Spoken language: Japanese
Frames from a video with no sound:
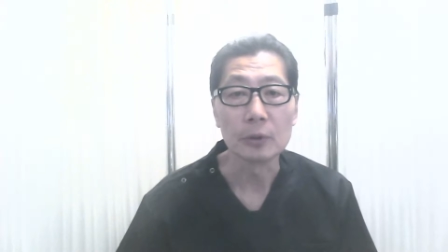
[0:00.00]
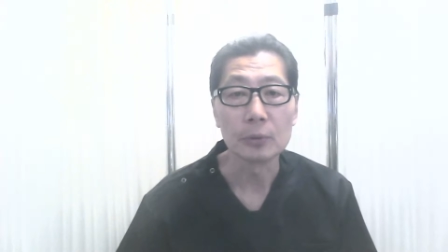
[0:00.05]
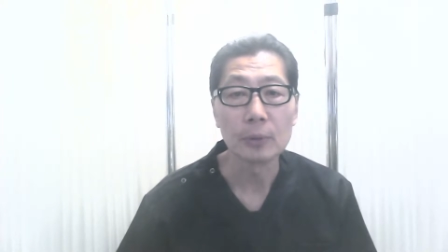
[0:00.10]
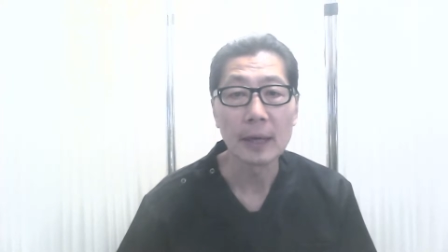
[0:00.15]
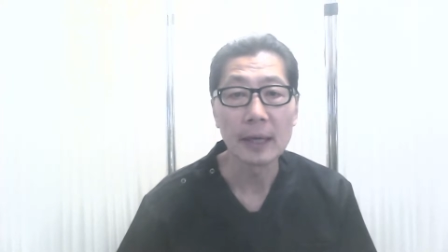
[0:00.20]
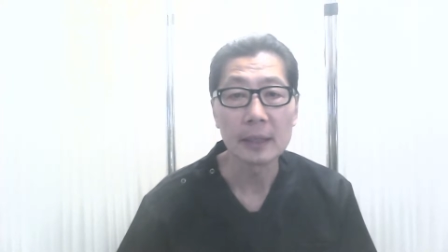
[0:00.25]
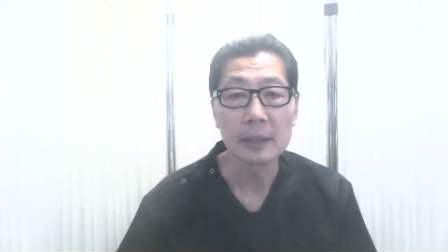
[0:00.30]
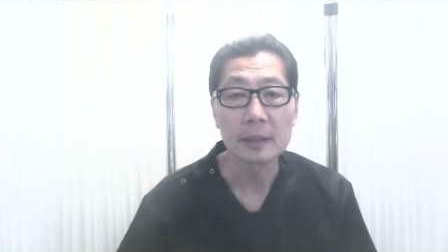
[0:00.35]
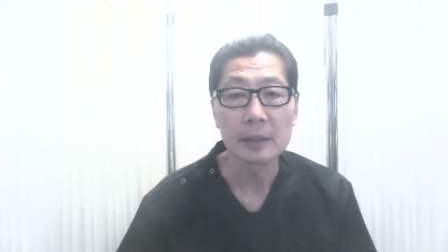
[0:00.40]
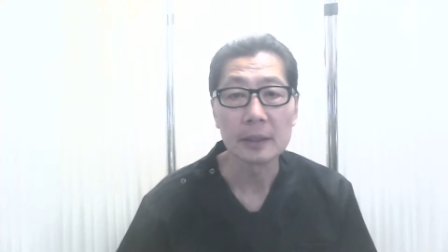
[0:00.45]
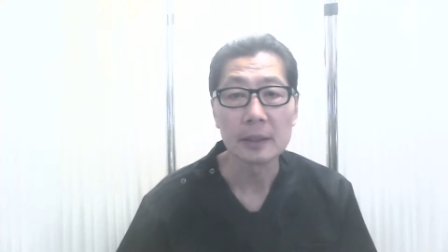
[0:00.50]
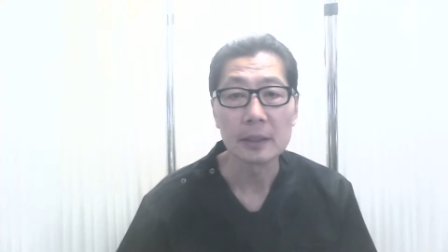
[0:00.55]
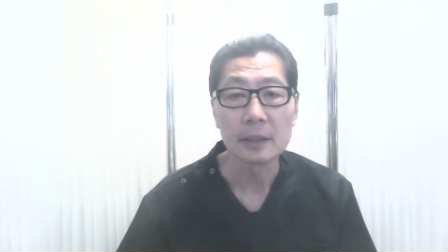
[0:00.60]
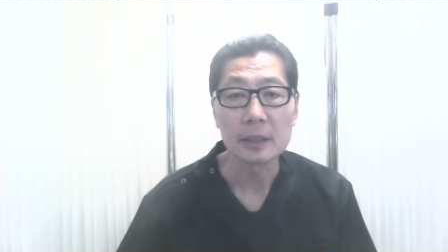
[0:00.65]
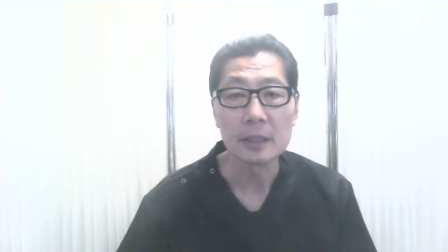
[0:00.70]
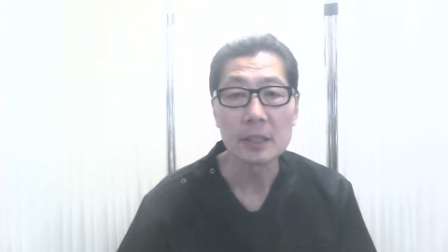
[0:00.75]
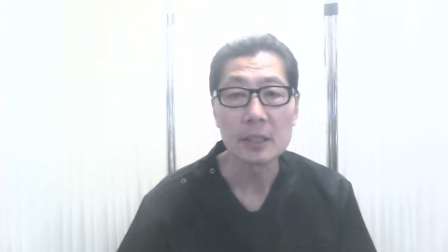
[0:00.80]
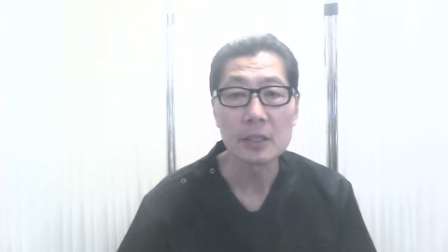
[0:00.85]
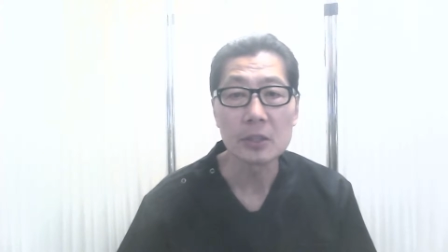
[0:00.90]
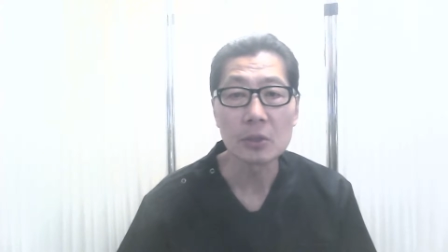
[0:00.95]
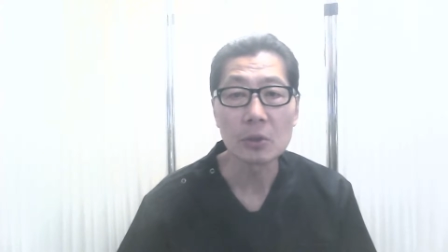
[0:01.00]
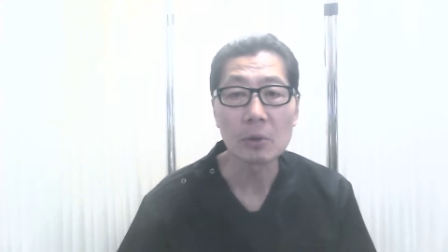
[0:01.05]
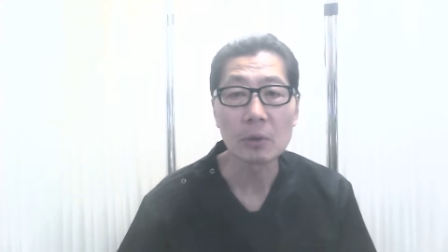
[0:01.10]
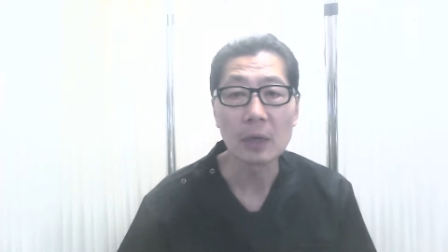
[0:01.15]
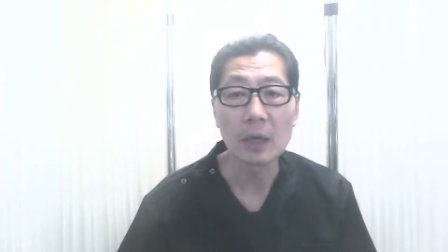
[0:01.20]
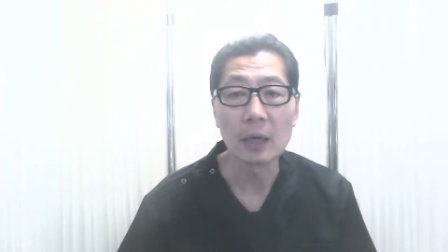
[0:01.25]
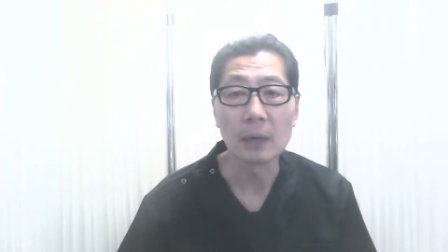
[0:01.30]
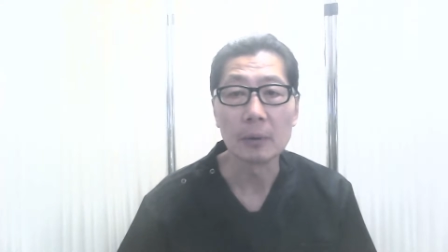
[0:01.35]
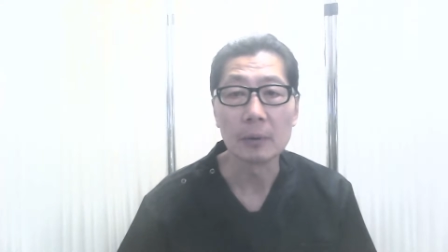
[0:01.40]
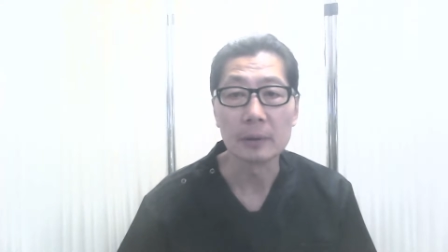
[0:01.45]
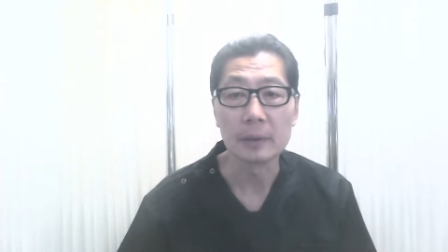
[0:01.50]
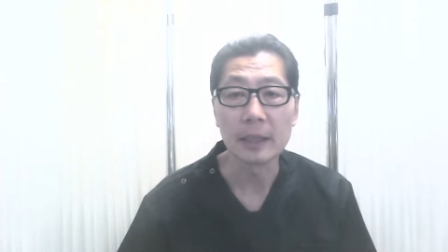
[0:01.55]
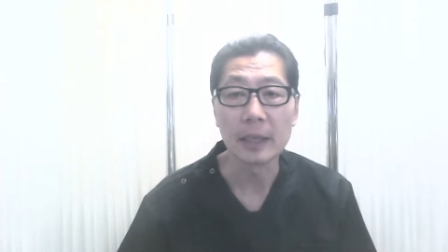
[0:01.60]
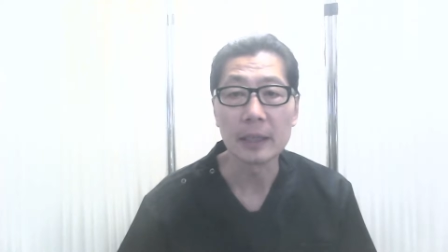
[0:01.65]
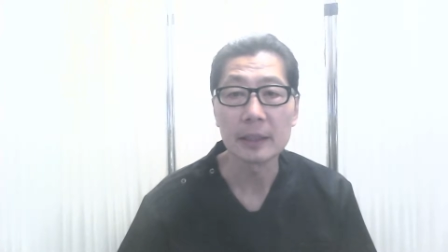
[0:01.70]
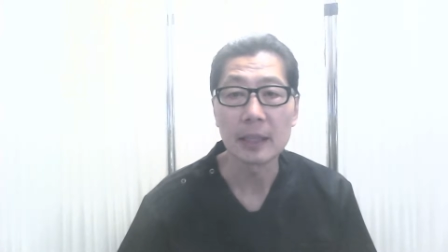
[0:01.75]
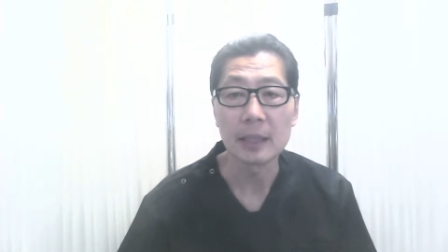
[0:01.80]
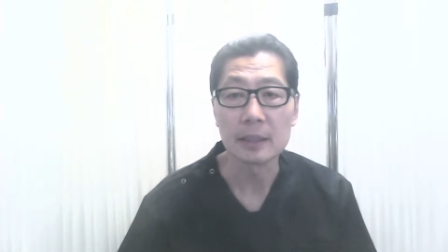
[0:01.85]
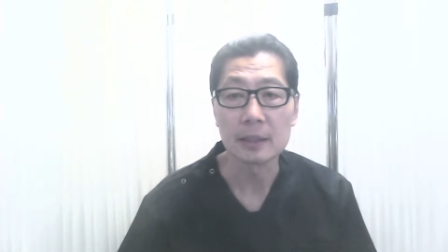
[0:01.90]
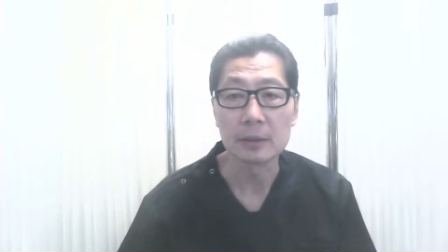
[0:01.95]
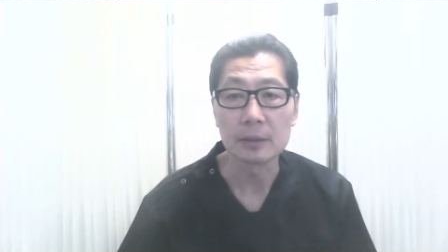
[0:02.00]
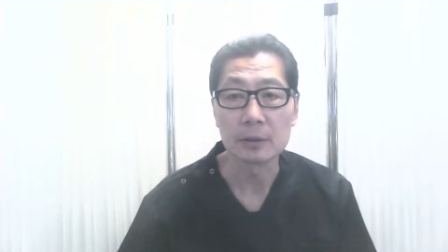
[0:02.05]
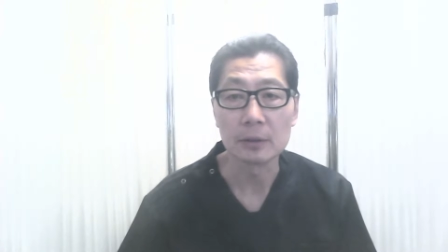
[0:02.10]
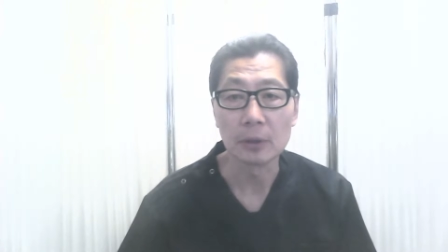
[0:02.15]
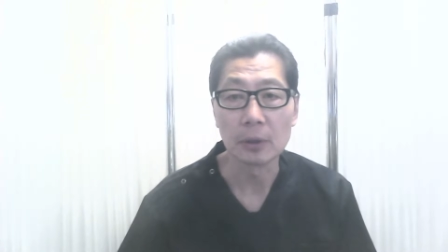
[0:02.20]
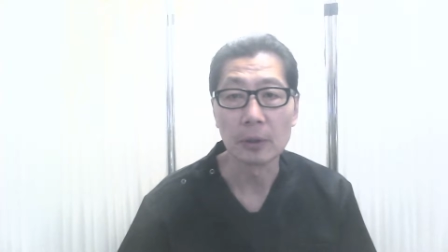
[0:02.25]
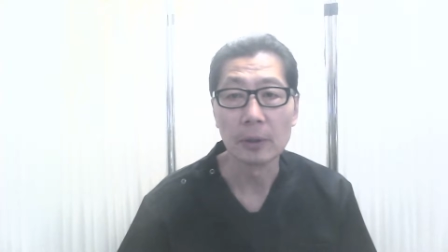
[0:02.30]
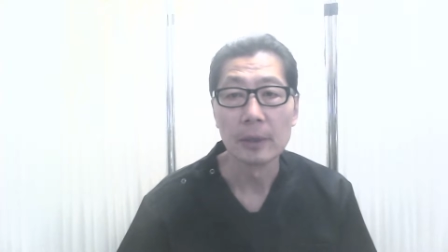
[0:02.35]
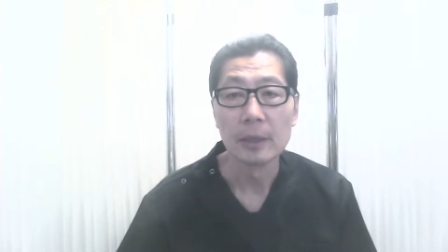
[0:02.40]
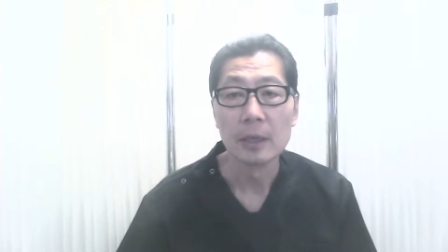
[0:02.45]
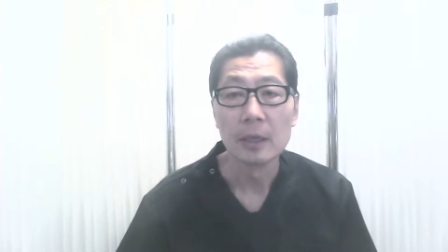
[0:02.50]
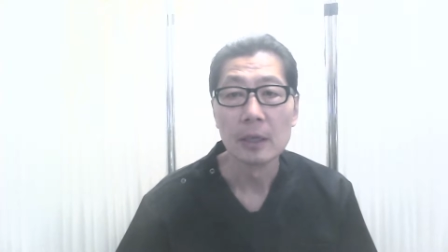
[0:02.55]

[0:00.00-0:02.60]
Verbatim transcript: 不安緊張感を抱いたりすると、